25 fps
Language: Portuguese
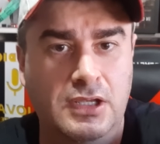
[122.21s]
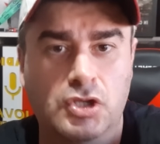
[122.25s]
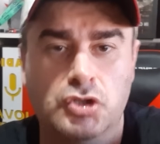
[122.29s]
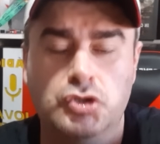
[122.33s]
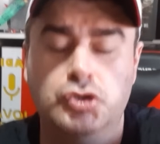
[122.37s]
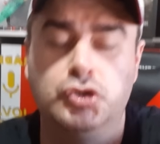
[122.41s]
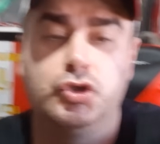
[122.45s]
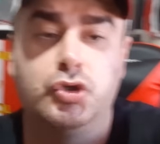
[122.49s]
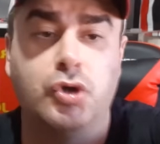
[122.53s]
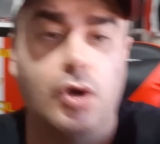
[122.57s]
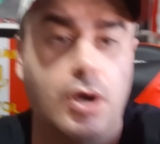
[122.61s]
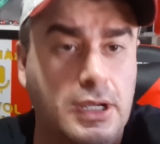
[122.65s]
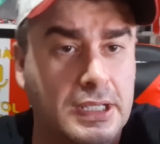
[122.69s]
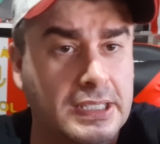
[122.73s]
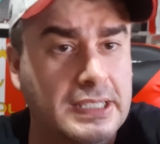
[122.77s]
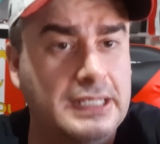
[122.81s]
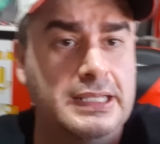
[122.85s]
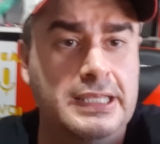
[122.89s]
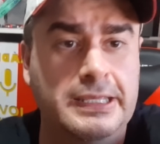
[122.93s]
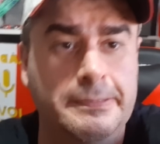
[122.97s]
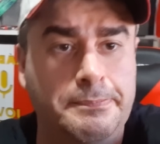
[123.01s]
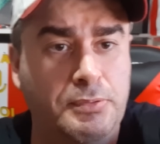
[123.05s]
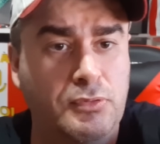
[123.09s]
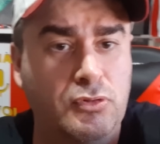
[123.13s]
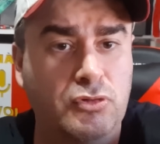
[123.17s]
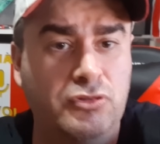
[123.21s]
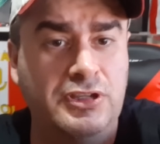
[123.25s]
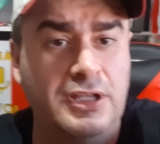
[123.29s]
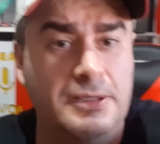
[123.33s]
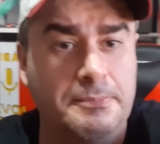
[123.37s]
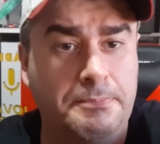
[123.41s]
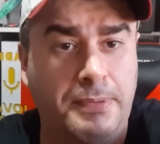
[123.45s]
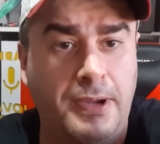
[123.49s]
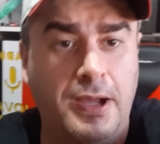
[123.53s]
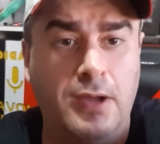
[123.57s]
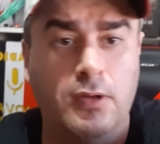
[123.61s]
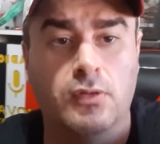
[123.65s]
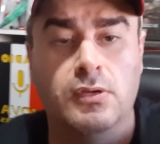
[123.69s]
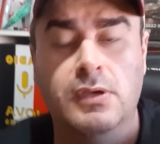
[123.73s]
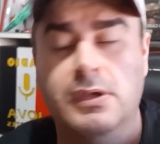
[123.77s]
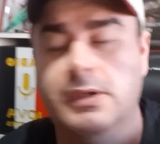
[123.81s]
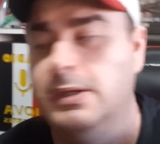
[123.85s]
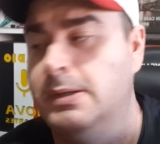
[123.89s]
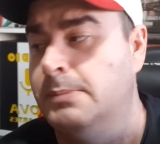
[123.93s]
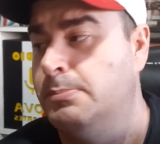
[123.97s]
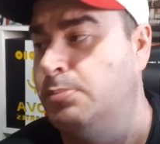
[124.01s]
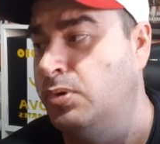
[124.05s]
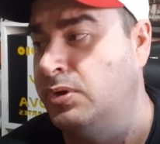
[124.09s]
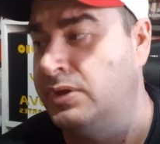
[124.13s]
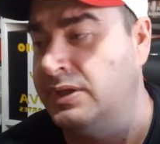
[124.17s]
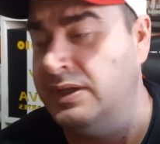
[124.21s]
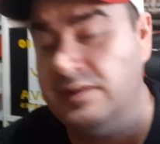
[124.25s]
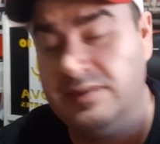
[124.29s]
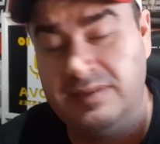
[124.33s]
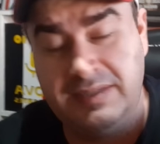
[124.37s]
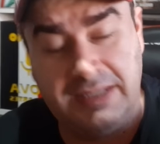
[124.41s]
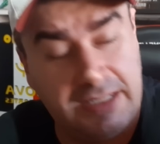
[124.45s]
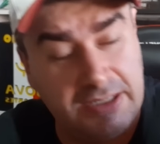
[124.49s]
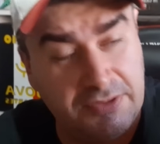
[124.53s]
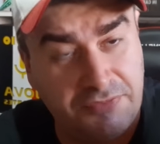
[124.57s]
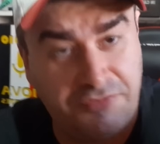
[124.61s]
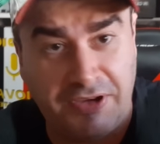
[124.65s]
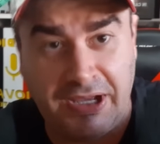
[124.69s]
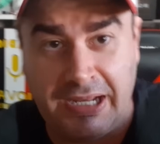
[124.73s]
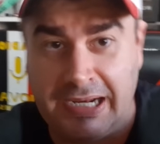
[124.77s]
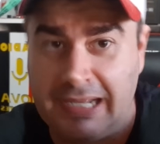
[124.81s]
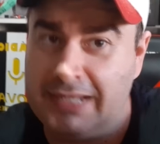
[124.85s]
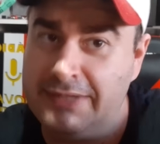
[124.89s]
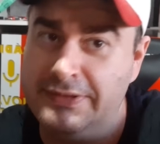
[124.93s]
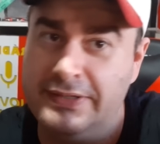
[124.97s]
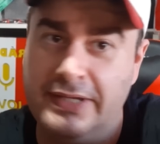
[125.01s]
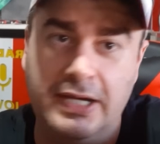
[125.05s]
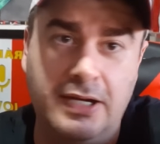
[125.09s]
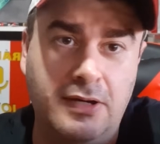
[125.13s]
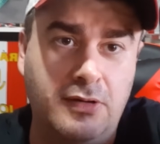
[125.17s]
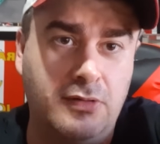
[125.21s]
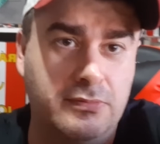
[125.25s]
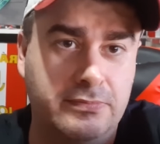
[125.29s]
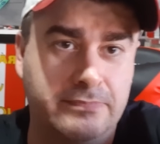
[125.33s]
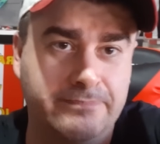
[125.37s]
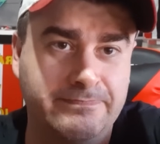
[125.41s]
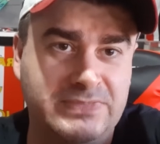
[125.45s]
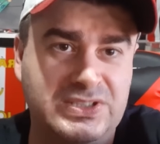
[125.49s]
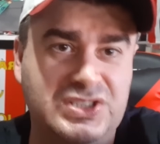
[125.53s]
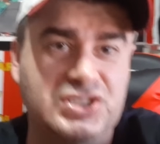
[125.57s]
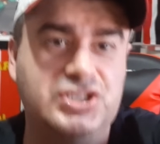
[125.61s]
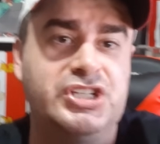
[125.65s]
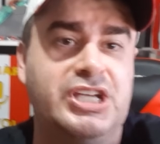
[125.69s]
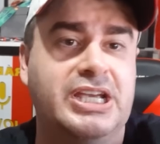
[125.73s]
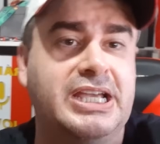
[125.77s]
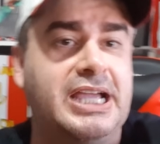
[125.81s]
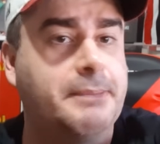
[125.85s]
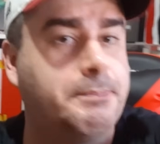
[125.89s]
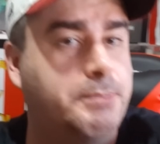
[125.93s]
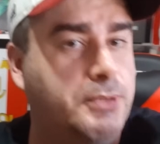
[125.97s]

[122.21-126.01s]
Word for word: Joga ele limpo com o São Paulo. Porque se ele falar, não, se chegar a